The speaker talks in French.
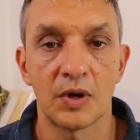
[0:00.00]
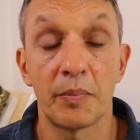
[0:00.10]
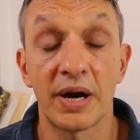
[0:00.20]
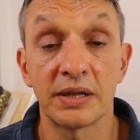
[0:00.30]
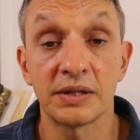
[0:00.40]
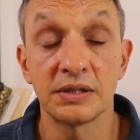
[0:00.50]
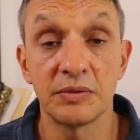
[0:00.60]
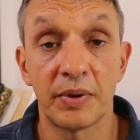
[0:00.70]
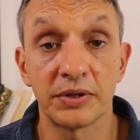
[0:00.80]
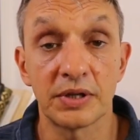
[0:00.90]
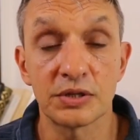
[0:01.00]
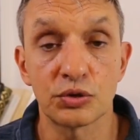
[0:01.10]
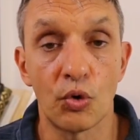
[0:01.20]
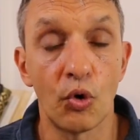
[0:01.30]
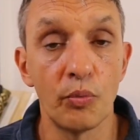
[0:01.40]
En parlant
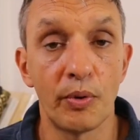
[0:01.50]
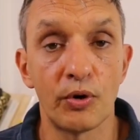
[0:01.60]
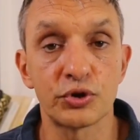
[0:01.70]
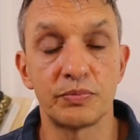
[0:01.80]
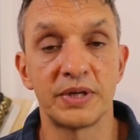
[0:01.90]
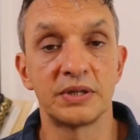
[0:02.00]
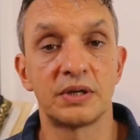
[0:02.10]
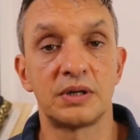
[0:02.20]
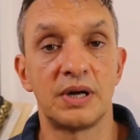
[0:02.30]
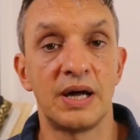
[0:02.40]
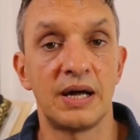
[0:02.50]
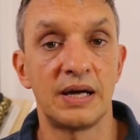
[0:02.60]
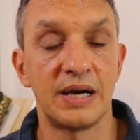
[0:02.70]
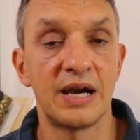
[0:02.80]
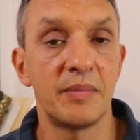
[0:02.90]
d'indépendance, on reproche maintenant
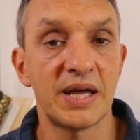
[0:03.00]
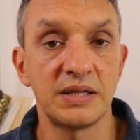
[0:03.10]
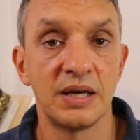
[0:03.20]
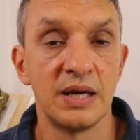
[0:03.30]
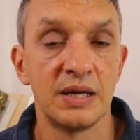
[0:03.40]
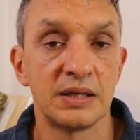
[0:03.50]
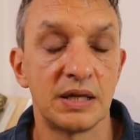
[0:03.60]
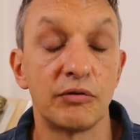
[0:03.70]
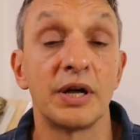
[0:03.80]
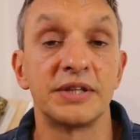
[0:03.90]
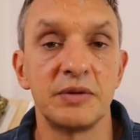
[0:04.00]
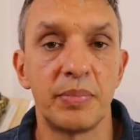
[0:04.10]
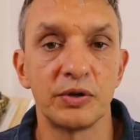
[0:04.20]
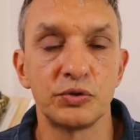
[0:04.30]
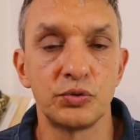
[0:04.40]
à l'Allemagne d'avoir
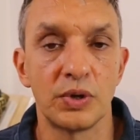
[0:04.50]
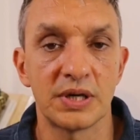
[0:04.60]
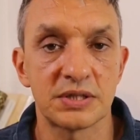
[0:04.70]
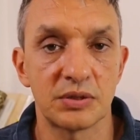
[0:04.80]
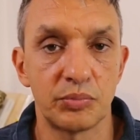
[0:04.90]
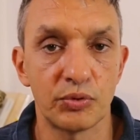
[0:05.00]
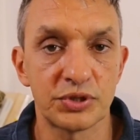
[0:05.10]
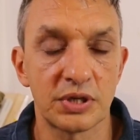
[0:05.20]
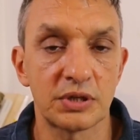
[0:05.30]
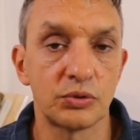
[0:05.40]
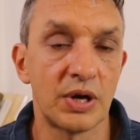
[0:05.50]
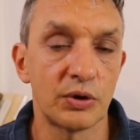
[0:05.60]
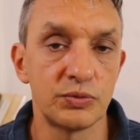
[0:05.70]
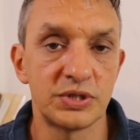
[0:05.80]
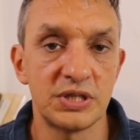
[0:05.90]
dépendu à 100% de la
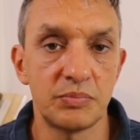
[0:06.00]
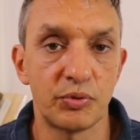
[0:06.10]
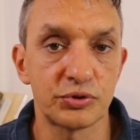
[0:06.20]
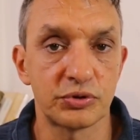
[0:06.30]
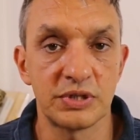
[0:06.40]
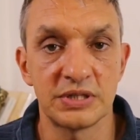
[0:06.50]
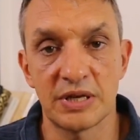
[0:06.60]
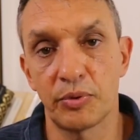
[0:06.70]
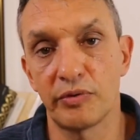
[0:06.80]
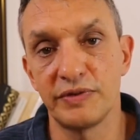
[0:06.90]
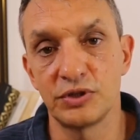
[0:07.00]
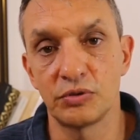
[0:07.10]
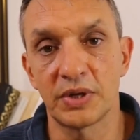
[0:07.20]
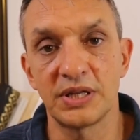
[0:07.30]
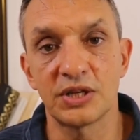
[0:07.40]
Russie pour ses
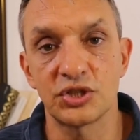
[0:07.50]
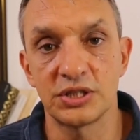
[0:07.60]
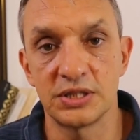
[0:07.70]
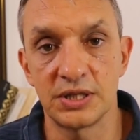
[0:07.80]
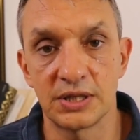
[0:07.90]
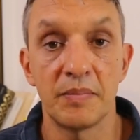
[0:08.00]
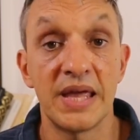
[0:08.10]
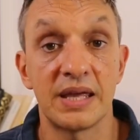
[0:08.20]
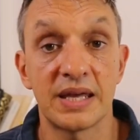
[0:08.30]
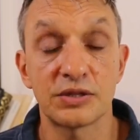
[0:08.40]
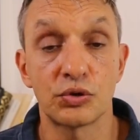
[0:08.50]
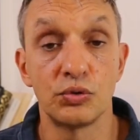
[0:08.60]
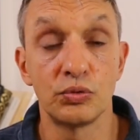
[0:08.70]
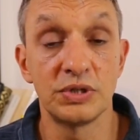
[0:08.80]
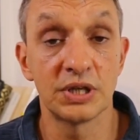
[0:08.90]
approvisionnements énergétiques. Mais qu'est-ce que
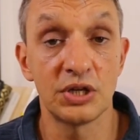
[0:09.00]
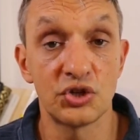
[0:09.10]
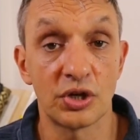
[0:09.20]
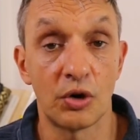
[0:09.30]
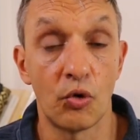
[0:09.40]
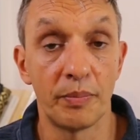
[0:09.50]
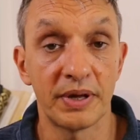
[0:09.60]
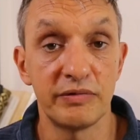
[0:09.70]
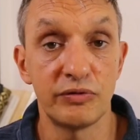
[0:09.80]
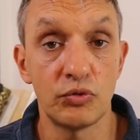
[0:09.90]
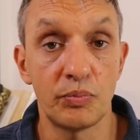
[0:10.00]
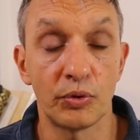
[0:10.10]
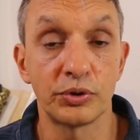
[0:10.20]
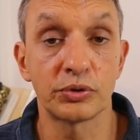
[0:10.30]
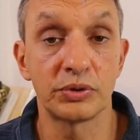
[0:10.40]
nos dirigeants ont prévu
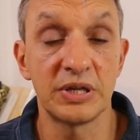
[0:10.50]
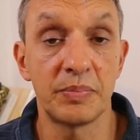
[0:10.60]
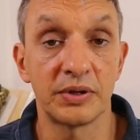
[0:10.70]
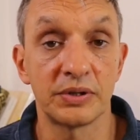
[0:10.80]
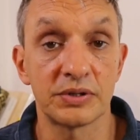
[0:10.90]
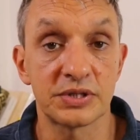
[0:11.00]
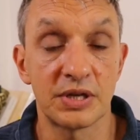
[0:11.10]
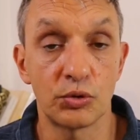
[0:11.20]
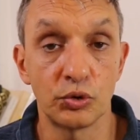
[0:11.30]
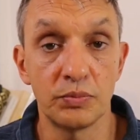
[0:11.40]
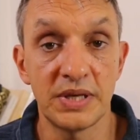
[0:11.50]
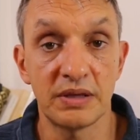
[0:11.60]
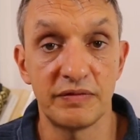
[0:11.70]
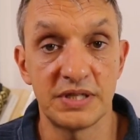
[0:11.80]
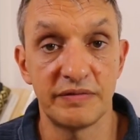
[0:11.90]
pour notre dépendance
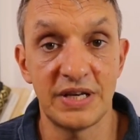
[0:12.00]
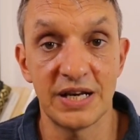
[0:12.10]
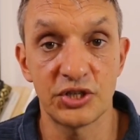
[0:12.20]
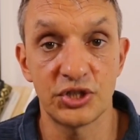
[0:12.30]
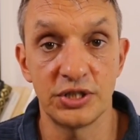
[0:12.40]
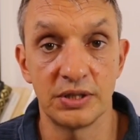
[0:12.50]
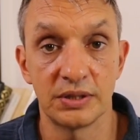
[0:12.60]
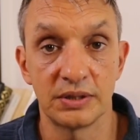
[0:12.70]
économique vis-à-vis de la Chine